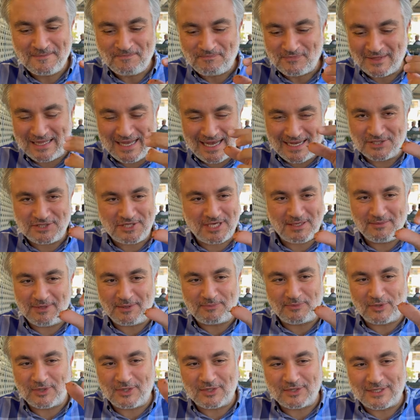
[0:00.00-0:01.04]
الاعشاب اللي
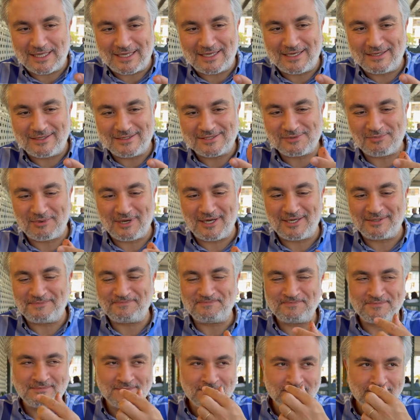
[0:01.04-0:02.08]
بتقعد على الاصبع
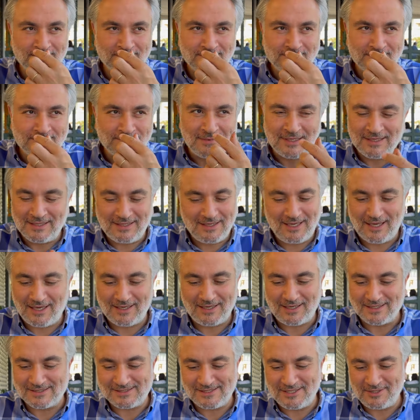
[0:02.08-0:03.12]
الريحة
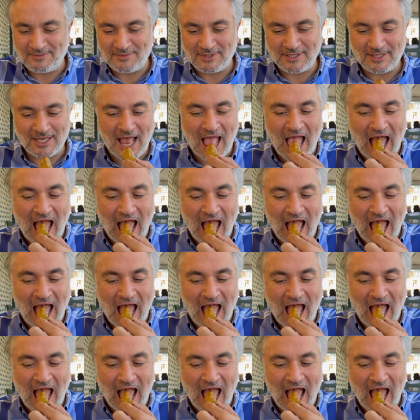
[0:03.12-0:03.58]
العظيمة